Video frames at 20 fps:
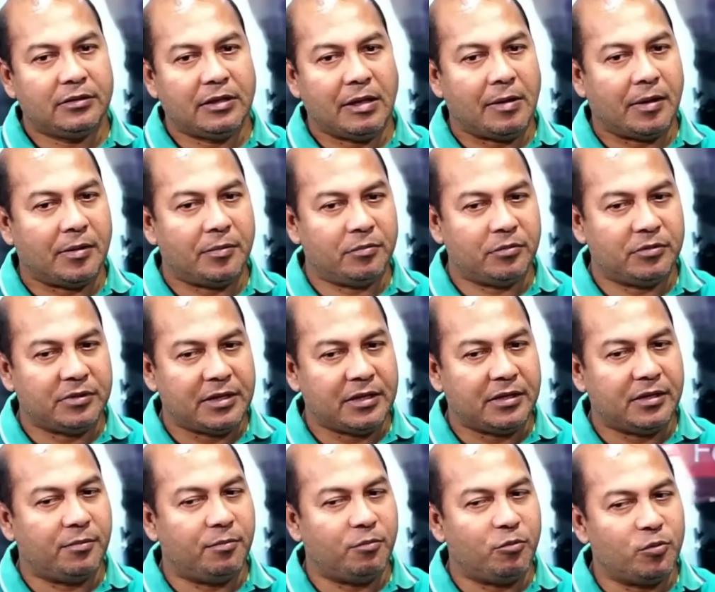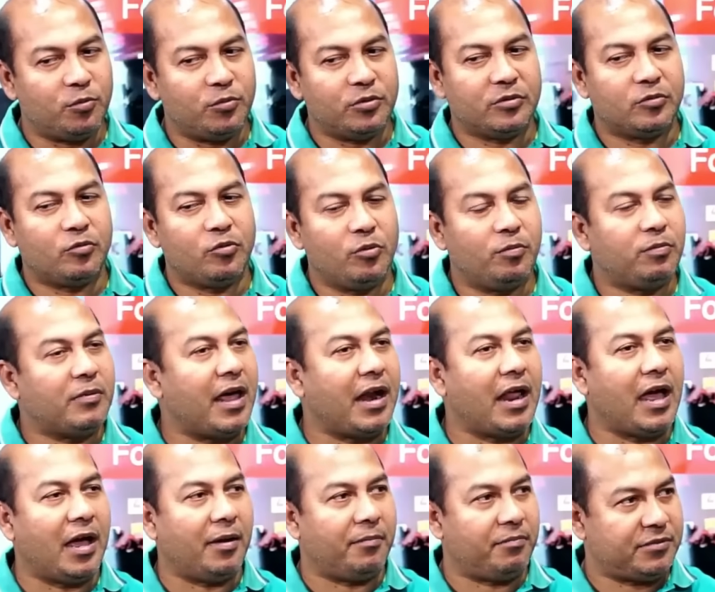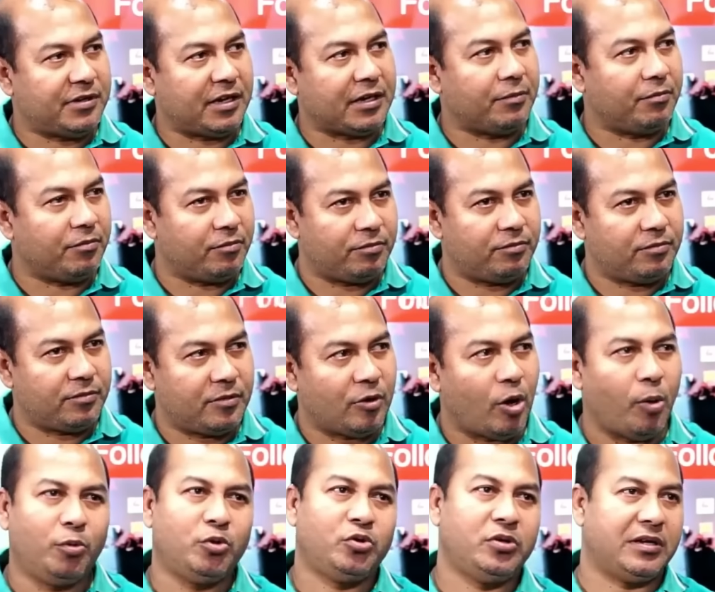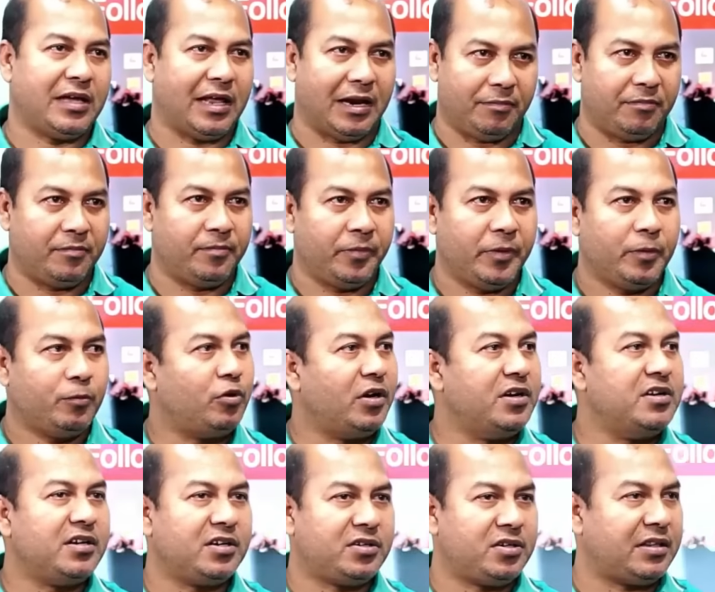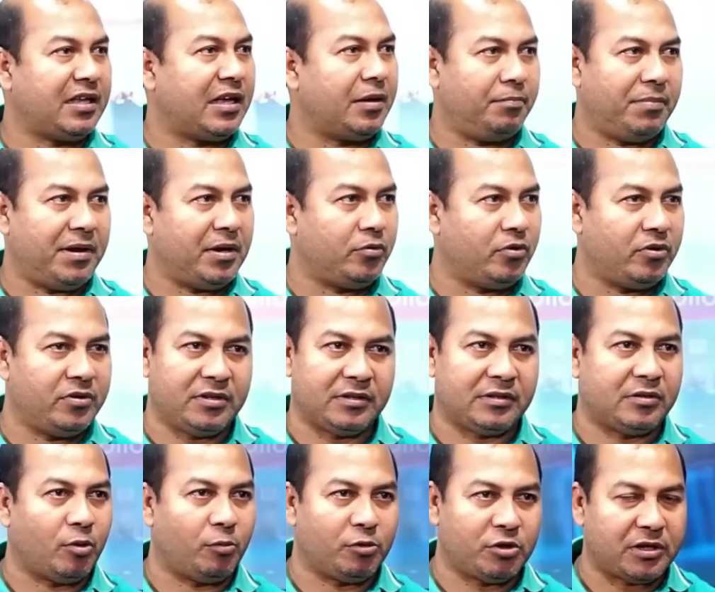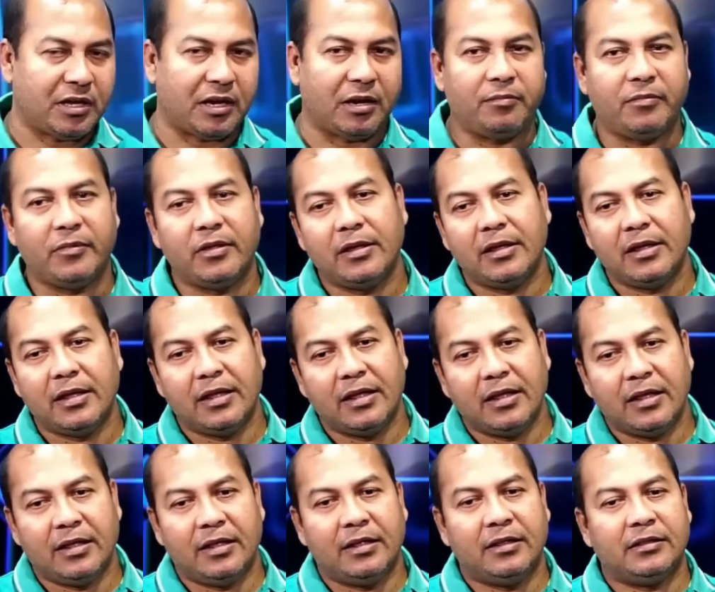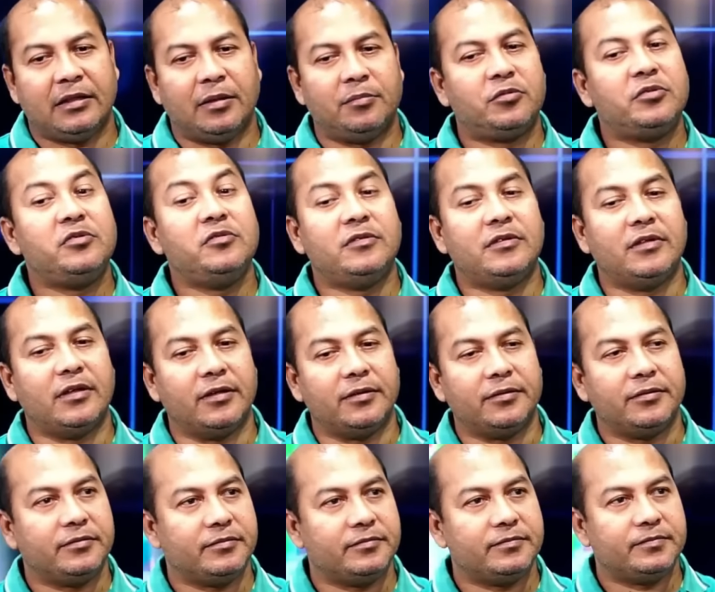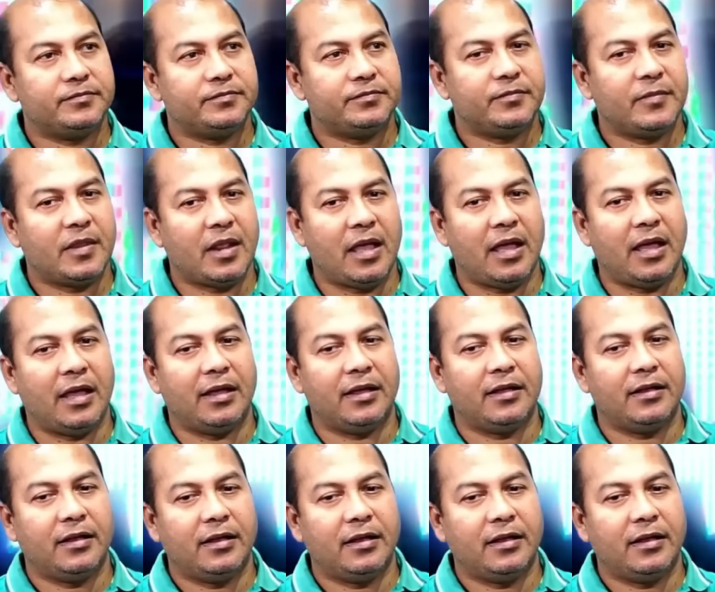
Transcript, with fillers: তার দেখি যে মন মন খুব খারাপ সাকিব অবশ্যই খারাপ পুরো ইন্ডাস্ট্রি তাকে ব্যান করে দিতে অবশ্যই খারাপ আমি গিয়েছি হ্যাঁ